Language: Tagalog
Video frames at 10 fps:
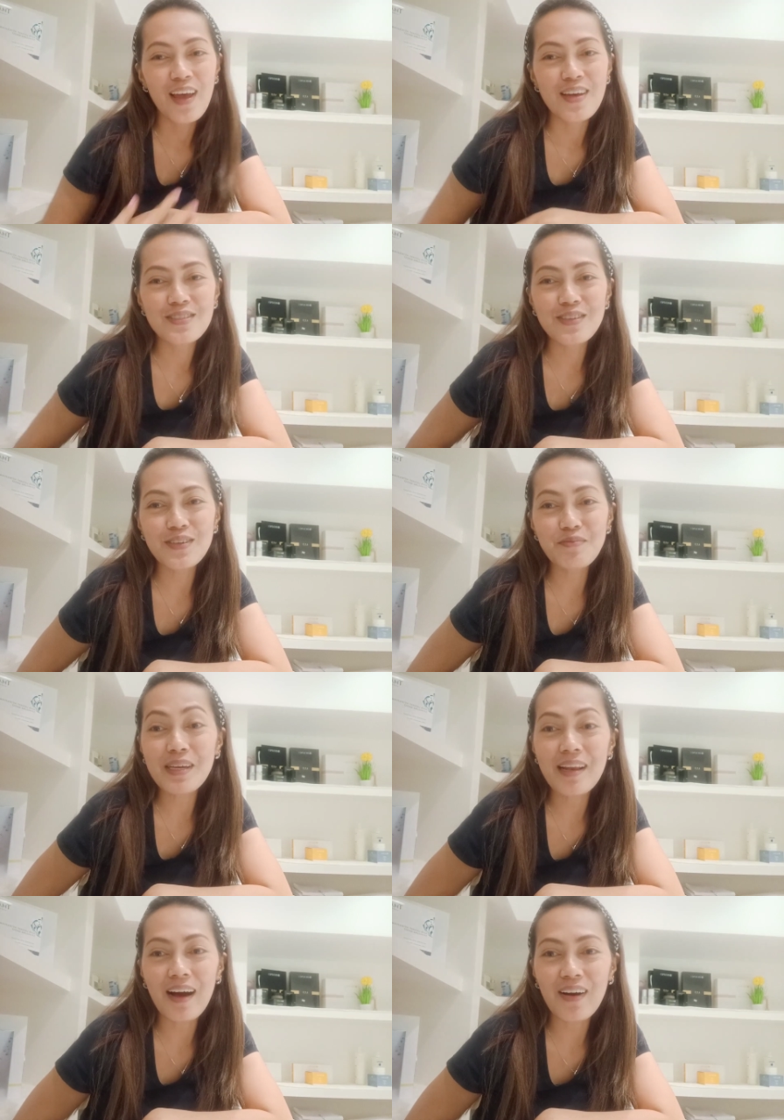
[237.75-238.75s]
So,
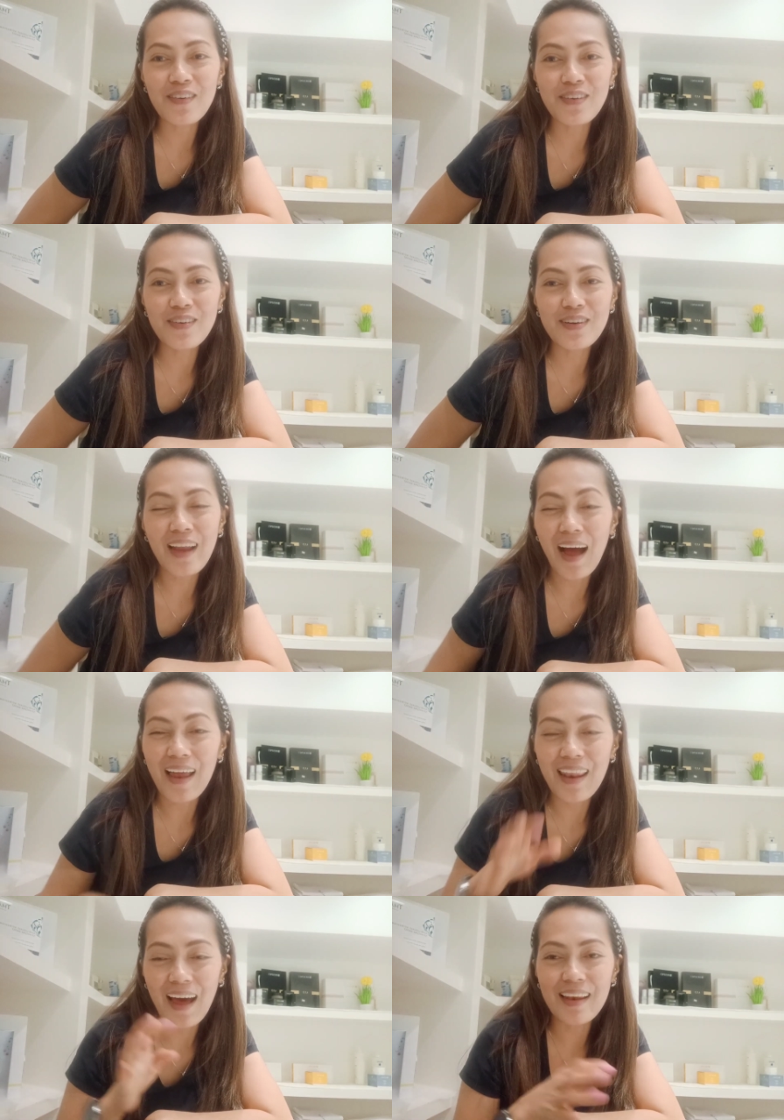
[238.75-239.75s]
bigla akong
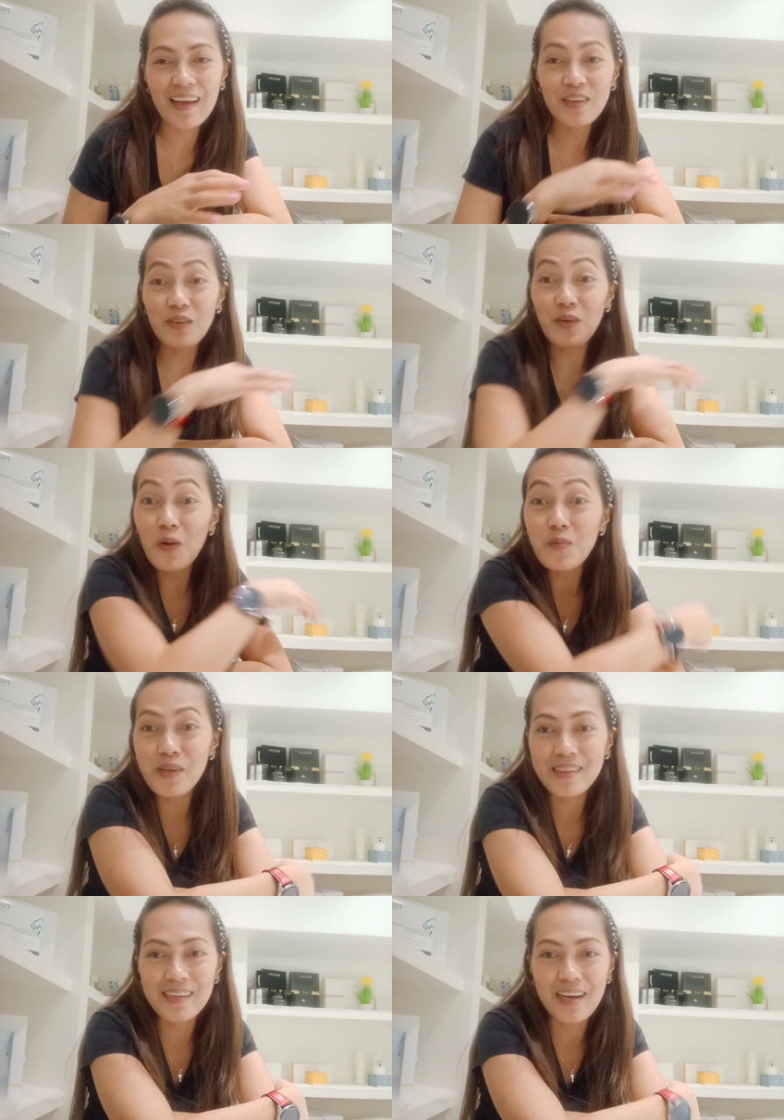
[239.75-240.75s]
naalala yung
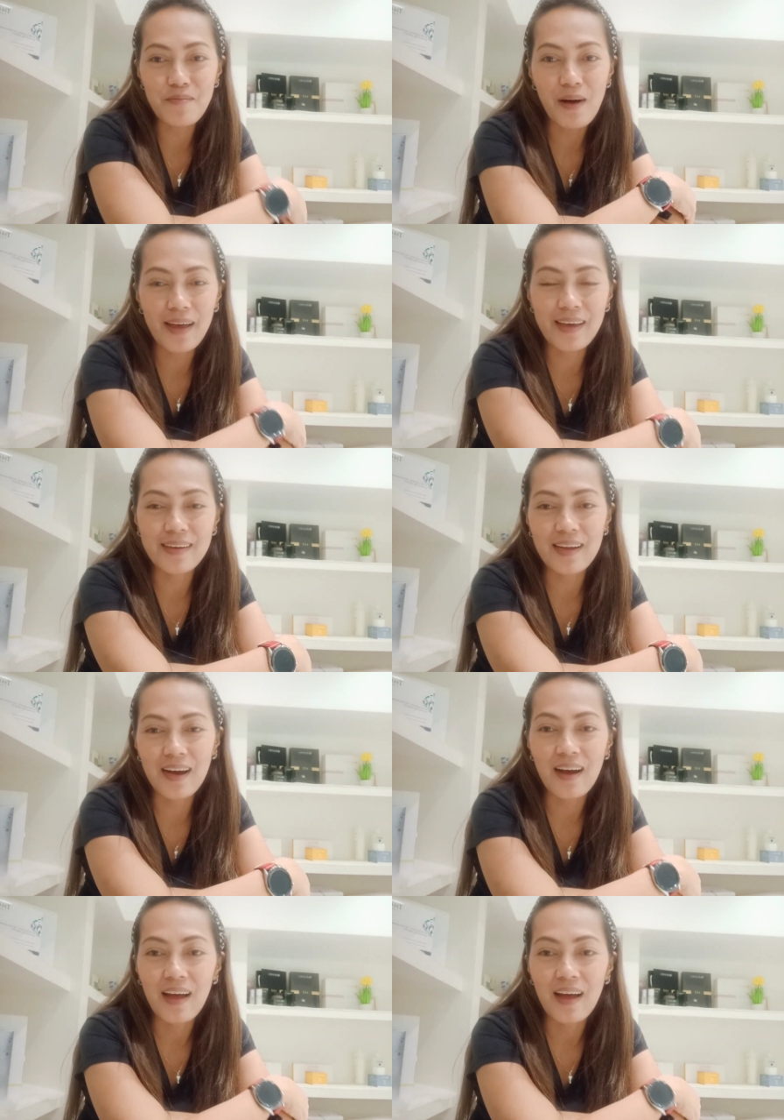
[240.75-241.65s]
comment ni Kabayan na